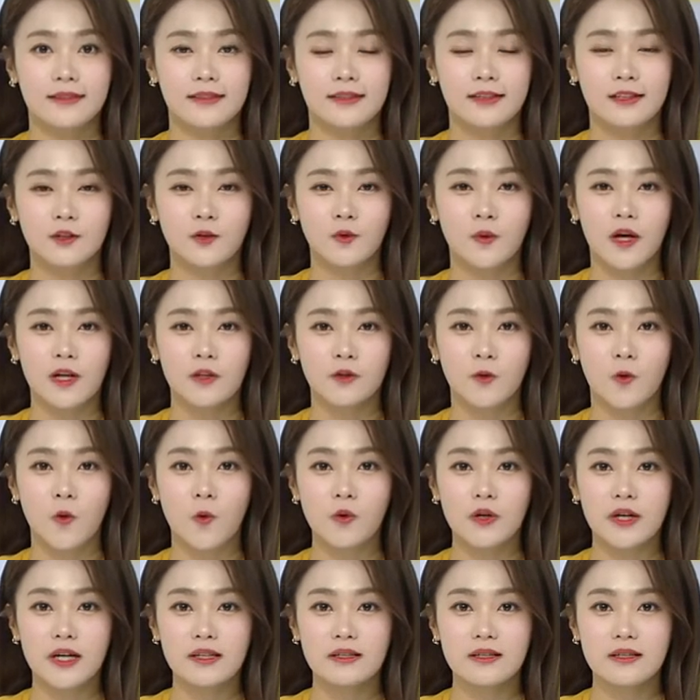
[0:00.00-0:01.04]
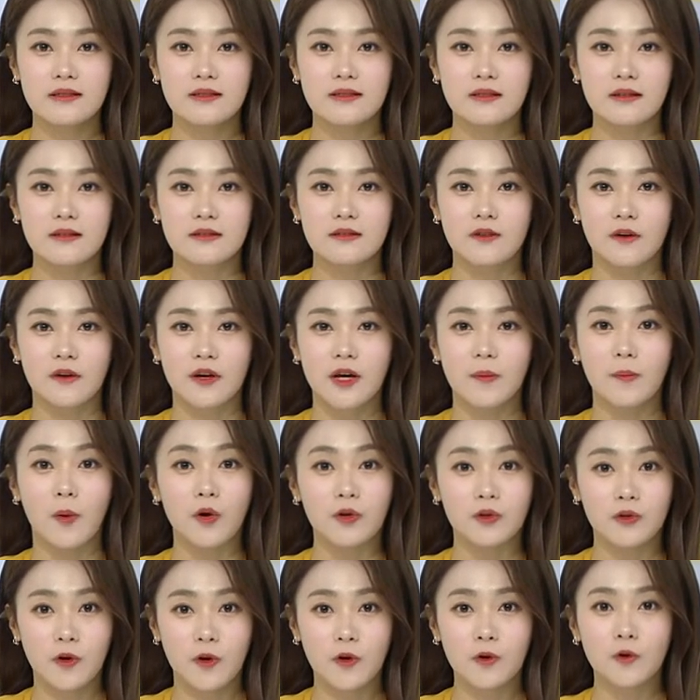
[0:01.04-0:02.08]
그동안 공인인증서의
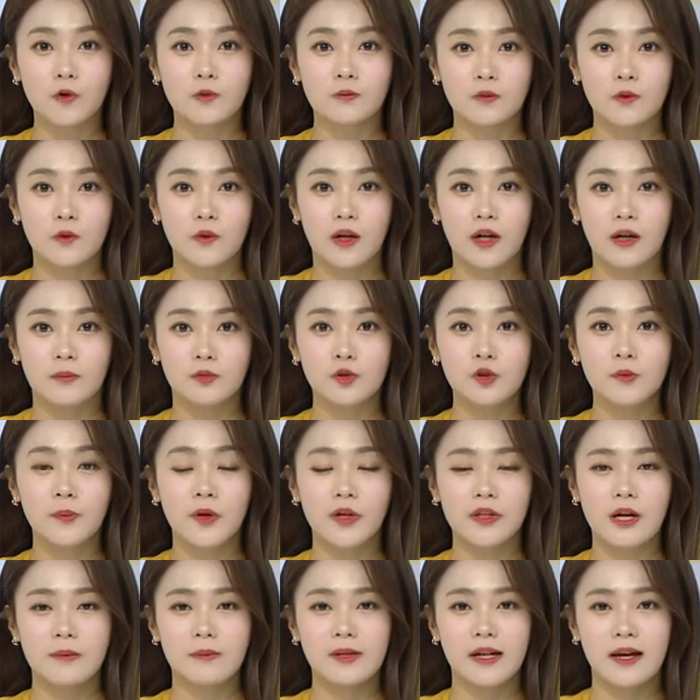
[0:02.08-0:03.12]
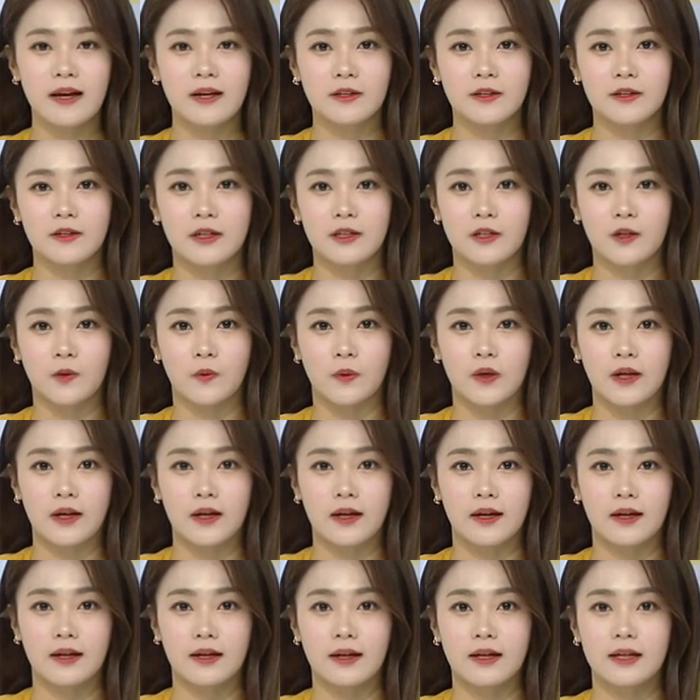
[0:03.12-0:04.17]
번거로움과 불편함을 해결하기
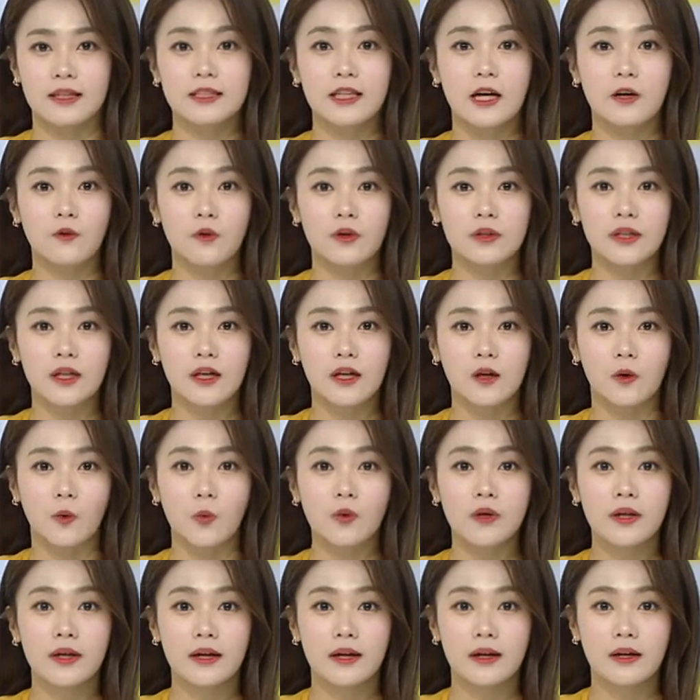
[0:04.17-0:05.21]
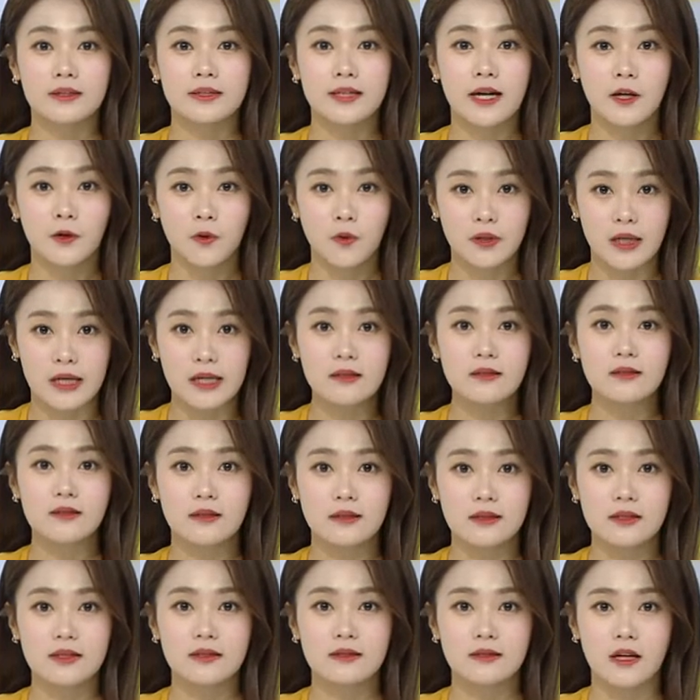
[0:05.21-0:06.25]
위해 은행권이 올해 새로운
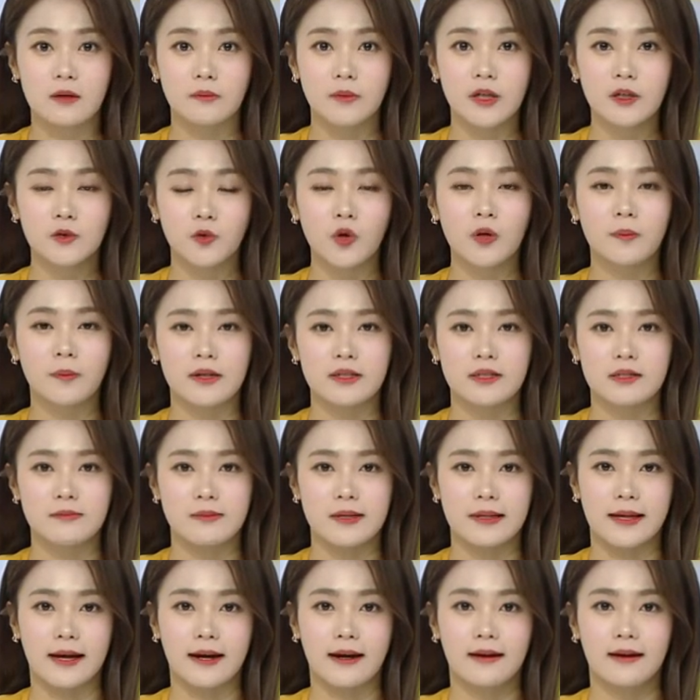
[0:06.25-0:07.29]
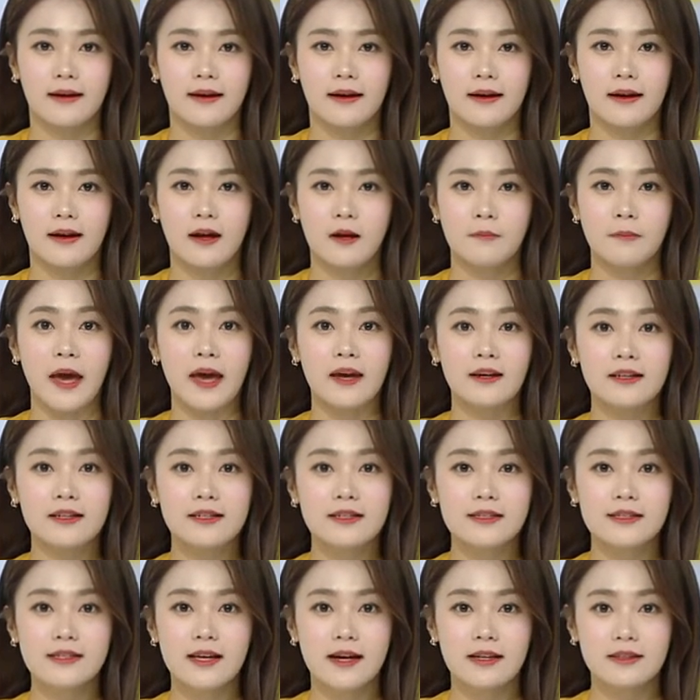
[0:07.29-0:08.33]
인증 시스템을 도입했습니다.
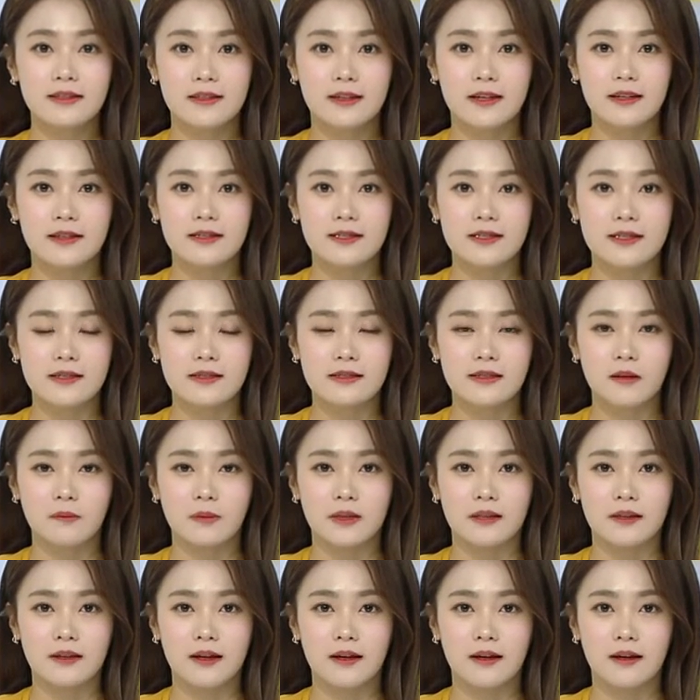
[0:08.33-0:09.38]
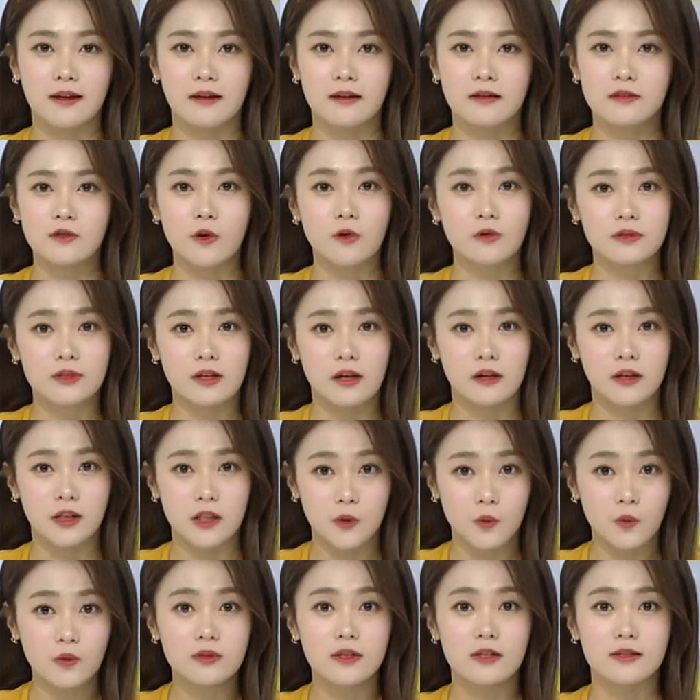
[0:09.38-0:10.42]
뱅크사인이라는 시스템인데 정작
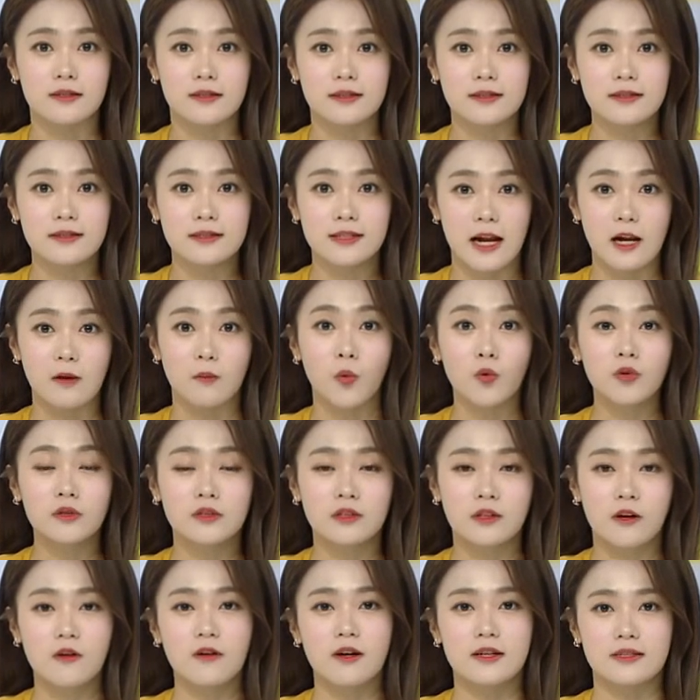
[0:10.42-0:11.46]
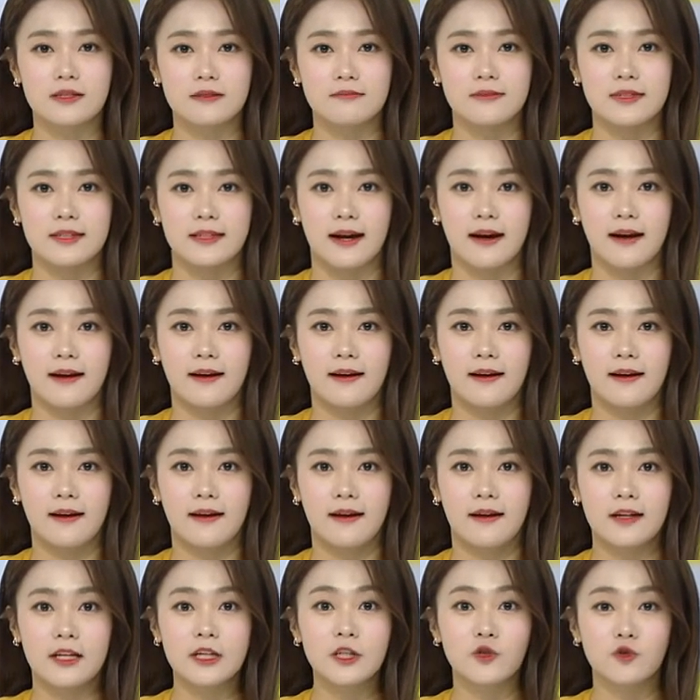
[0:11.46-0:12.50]
이용자들은 잘 모르는 것 같습니다.
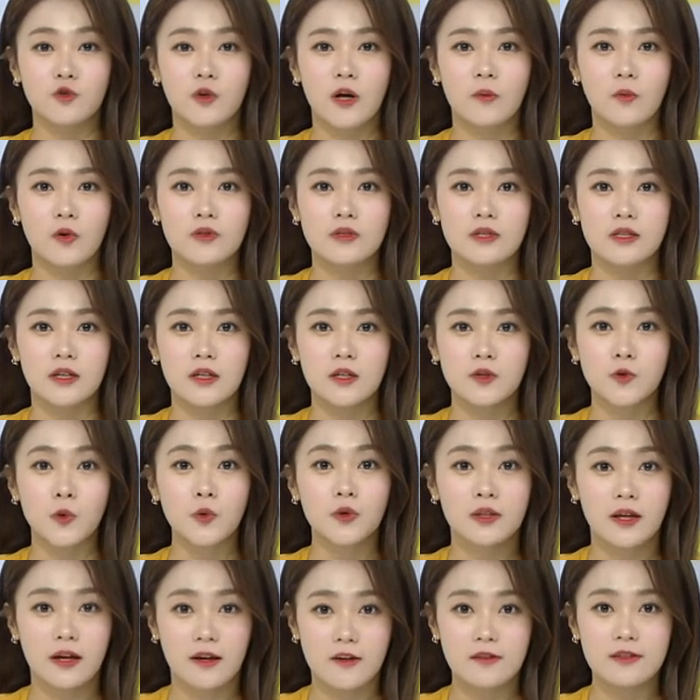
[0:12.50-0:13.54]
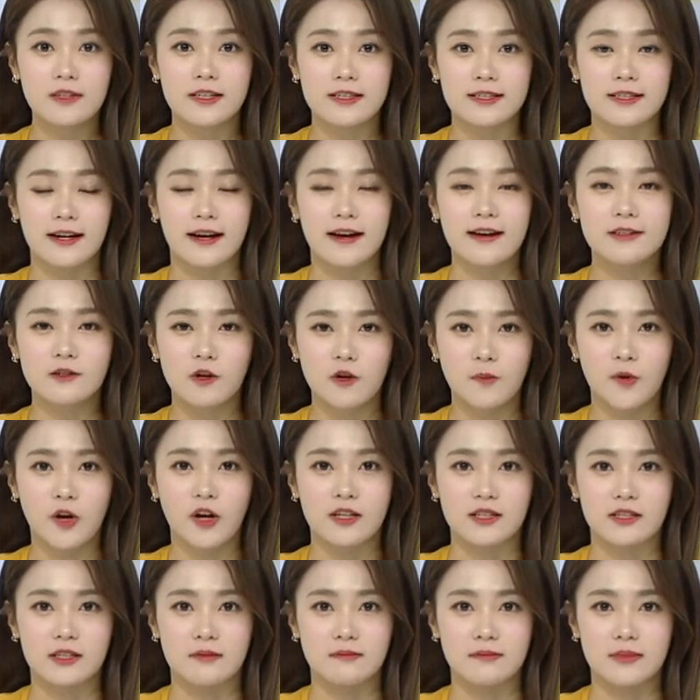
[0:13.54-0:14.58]
그 이유가 뭔지 조태현 기자가
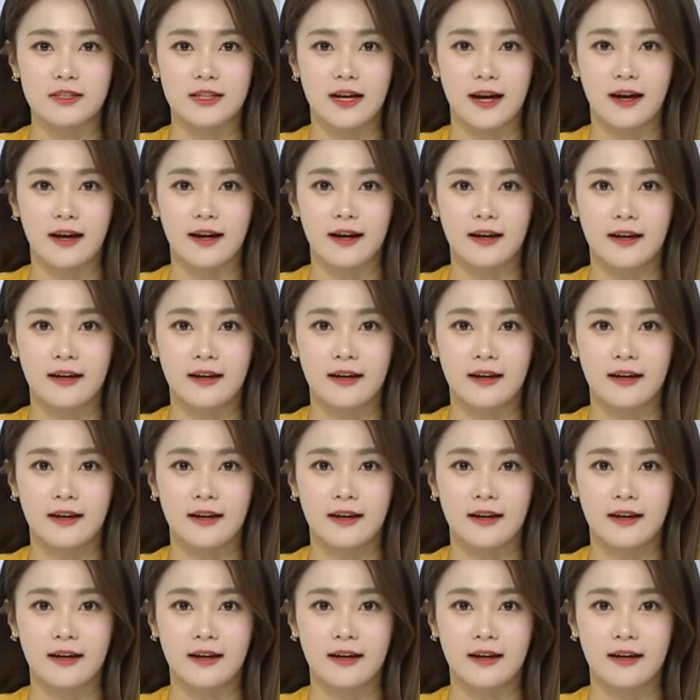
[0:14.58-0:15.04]
설명해드립니다.